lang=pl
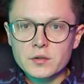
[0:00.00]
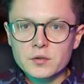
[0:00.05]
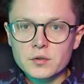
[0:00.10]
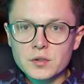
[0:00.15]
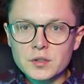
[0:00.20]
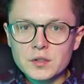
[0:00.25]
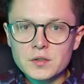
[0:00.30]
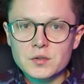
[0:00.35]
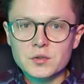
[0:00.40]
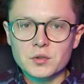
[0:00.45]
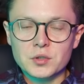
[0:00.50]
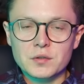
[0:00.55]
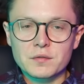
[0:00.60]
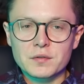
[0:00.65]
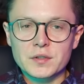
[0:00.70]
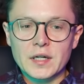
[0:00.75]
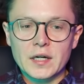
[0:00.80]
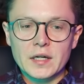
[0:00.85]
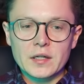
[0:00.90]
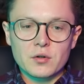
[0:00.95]
No i co się
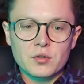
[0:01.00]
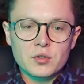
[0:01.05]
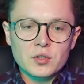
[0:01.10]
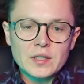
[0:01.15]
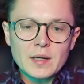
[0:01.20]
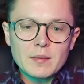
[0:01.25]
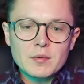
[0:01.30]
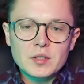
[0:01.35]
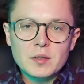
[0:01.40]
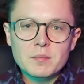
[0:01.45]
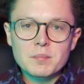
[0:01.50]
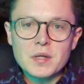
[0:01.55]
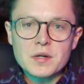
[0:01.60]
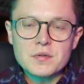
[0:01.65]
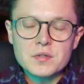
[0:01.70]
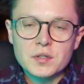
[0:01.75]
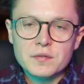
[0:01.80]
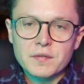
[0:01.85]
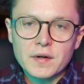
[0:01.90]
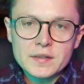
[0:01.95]
wydaje? Oglądamy ten
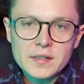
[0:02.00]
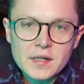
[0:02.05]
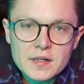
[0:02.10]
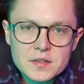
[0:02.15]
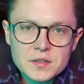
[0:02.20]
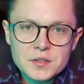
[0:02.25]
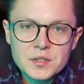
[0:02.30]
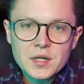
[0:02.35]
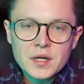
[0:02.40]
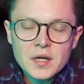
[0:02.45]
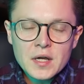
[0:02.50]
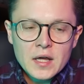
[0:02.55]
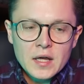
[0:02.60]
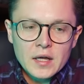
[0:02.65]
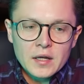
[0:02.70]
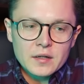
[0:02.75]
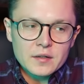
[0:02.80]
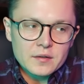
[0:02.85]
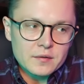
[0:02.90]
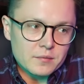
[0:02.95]
pierwszy kwadrans, gdzie e,
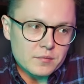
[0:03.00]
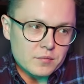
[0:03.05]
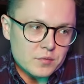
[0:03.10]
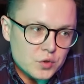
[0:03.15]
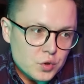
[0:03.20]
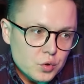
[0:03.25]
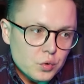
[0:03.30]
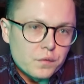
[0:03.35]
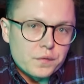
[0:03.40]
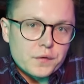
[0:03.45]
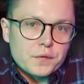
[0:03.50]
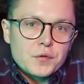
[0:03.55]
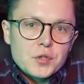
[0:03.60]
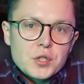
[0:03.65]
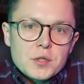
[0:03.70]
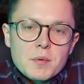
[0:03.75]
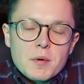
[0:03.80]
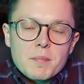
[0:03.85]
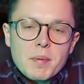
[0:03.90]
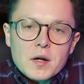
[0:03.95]
znów
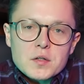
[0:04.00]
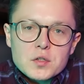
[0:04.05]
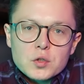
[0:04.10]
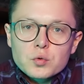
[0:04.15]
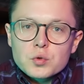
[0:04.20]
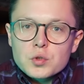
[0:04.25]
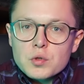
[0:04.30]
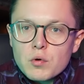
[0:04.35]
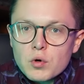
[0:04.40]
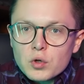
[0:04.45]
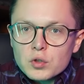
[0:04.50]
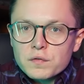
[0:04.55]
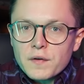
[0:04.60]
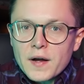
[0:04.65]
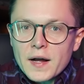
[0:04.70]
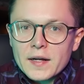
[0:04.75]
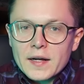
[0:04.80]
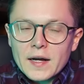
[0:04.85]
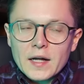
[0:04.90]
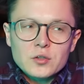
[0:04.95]
widzimy bardzo dużą
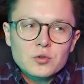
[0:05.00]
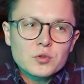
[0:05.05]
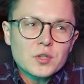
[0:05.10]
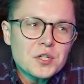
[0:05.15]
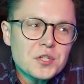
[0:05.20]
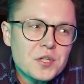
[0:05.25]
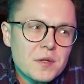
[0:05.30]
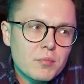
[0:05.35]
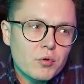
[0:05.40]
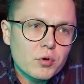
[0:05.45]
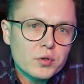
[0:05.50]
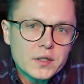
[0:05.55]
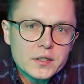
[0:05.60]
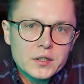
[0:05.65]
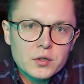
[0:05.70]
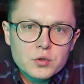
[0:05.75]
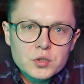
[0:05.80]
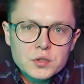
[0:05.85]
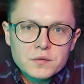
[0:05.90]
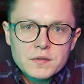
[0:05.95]
odwagę, a to też nie było
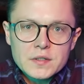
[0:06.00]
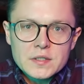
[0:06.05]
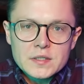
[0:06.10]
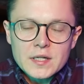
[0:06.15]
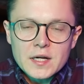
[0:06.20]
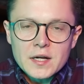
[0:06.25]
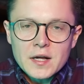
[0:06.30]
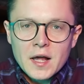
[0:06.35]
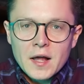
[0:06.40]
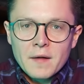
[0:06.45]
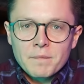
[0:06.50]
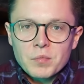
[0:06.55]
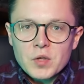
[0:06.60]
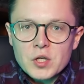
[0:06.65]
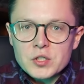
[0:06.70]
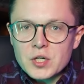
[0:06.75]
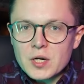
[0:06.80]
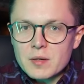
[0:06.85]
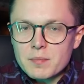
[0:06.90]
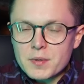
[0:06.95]
takie oczywiste,
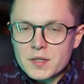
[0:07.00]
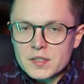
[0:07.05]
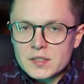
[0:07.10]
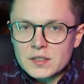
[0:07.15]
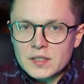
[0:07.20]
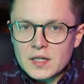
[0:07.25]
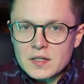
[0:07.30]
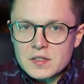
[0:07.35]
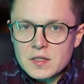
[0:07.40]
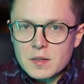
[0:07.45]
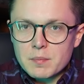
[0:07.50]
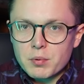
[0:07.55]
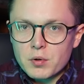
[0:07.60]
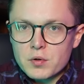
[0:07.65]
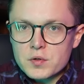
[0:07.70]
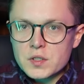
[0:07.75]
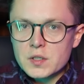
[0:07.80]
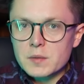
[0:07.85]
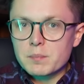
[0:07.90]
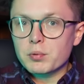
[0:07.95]
że reprezentacja
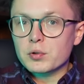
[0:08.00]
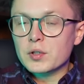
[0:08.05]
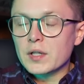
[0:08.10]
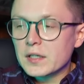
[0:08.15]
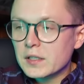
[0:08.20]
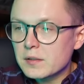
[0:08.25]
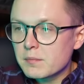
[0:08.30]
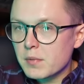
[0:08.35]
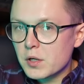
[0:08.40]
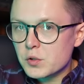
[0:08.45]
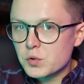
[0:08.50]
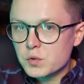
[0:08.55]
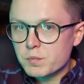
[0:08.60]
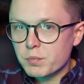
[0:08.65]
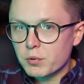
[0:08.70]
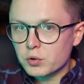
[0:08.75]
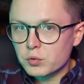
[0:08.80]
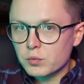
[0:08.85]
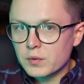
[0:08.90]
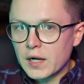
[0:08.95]
Polski po takim meczu z
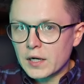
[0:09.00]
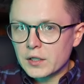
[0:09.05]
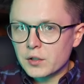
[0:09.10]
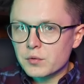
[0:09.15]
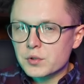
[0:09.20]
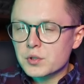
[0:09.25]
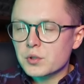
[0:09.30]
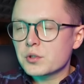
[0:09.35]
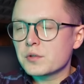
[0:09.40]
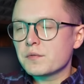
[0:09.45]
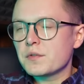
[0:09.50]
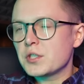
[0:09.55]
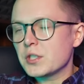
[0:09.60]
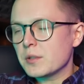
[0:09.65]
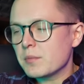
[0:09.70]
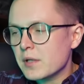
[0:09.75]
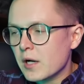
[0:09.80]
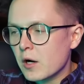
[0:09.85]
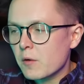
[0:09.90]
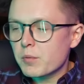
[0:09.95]
Portugalią, gdzie
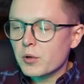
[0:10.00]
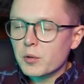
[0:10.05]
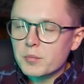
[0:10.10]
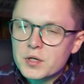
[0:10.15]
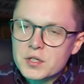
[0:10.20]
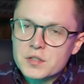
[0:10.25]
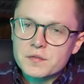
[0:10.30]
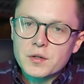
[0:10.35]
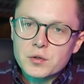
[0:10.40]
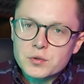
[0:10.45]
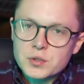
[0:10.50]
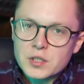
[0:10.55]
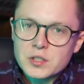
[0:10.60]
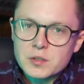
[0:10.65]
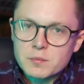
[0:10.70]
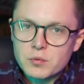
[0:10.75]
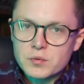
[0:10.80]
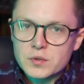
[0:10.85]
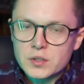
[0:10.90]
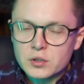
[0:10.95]
oczywiście Michał Probierz z wielu
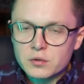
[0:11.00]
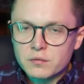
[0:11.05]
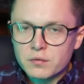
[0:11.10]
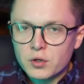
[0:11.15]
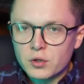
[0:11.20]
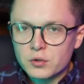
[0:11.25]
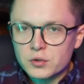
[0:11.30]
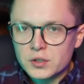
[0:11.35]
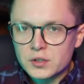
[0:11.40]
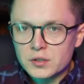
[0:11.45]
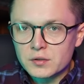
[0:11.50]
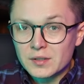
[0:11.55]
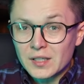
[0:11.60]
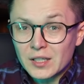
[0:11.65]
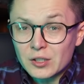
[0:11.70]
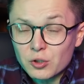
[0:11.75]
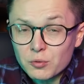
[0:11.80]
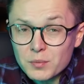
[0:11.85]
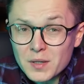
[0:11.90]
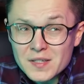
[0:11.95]
rzeczy był zadowolony,
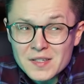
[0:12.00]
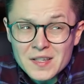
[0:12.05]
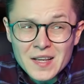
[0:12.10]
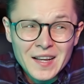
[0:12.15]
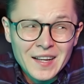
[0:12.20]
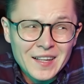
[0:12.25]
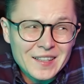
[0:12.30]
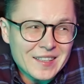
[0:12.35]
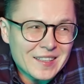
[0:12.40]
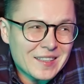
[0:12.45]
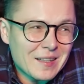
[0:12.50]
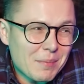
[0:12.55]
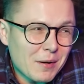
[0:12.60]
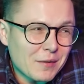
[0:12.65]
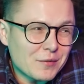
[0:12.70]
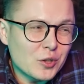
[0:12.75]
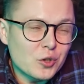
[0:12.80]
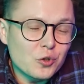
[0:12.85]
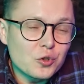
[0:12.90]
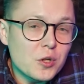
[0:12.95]
natomiast tak
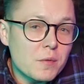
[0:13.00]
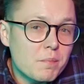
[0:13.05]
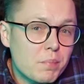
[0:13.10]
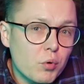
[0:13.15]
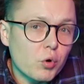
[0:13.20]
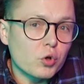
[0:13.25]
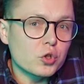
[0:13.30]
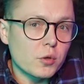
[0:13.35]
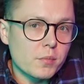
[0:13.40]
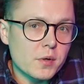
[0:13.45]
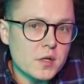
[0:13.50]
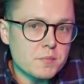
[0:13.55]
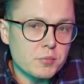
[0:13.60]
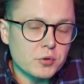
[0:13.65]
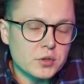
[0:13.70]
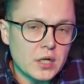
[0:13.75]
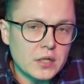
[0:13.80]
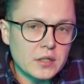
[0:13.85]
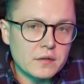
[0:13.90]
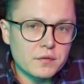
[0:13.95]
naprawdę to nie było dobre
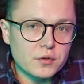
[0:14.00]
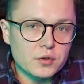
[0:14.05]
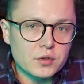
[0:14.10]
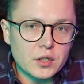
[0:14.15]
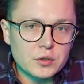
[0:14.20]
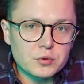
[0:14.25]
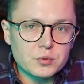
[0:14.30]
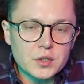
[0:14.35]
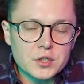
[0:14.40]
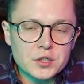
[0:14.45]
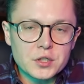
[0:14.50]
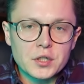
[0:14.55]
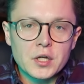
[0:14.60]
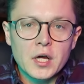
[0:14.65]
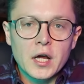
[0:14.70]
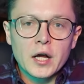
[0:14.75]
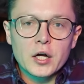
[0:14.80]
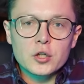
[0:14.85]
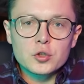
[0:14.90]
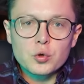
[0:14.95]
spotkanie w wykonaniu naszej
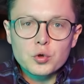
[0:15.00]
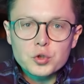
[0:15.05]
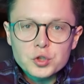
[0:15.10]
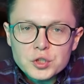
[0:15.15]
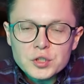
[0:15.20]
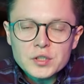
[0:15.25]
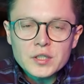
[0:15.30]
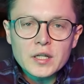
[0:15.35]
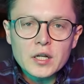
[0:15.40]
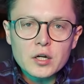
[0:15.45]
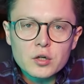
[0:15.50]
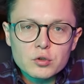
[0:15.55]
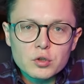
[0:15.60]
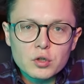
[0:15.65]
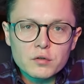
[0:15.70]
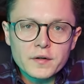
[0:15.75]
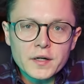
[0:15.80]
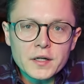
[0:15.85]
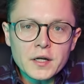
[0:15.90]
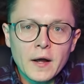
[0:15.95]
drużyny
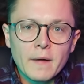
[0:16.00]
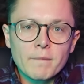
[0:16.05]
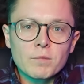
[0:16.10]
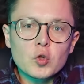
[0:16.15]
narodowej.